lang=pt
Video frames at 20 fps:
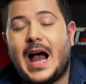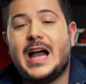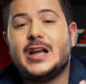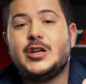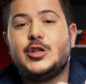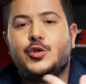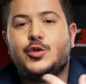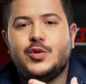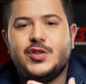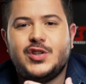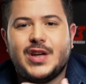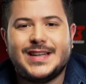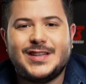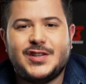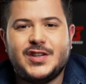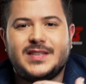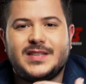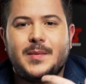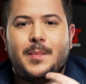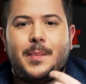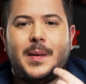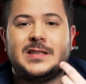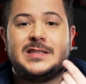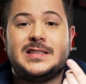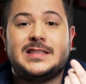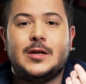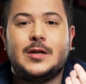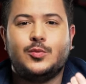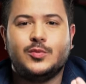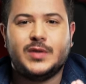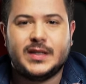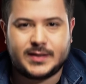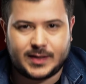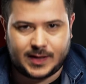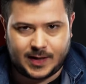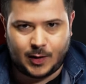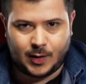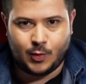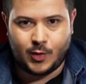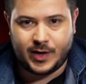ajude a dissipação
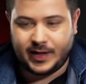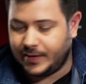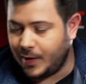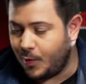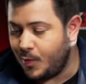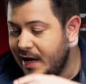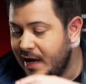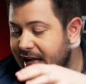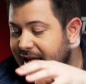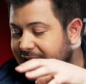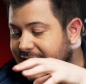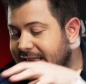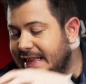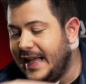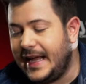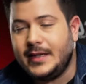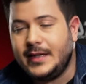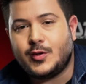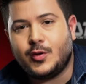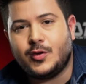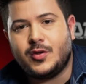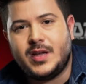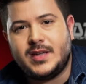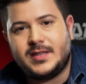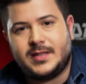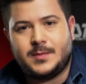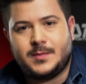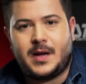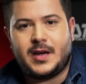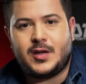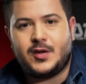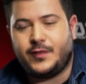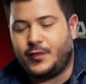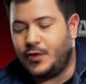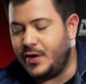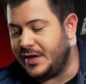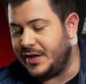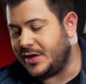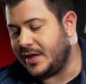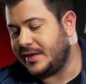desse calor. Então, dentro desse
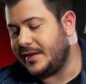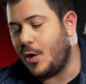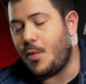smartphone já